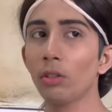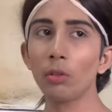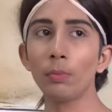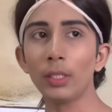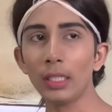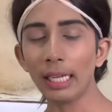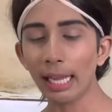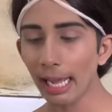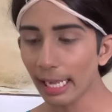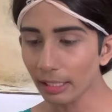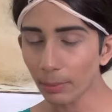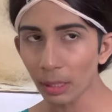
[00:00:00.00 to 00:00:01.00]
तो मेरे
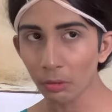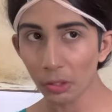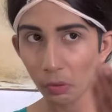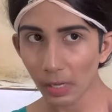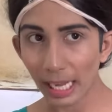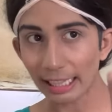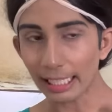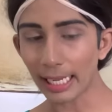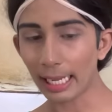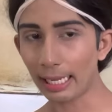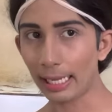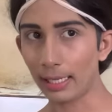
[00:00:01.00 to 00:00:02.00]
हाथ में उस स्वाद
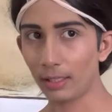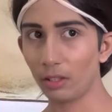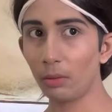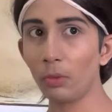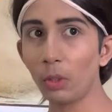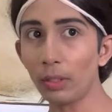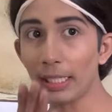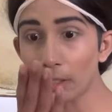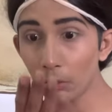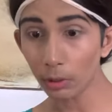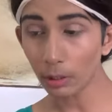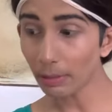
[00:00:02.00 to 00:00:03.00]
कहा तुम तो उल्टा
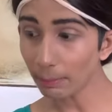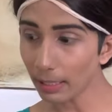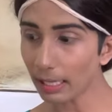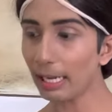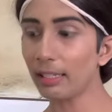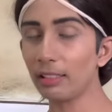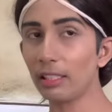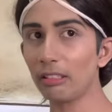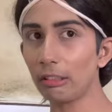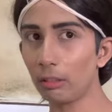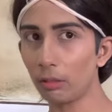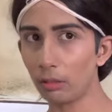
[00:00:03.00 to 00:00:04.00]
गुण भी बघार
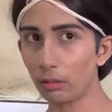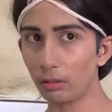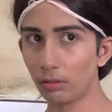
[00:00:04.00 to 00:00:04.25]
देती हो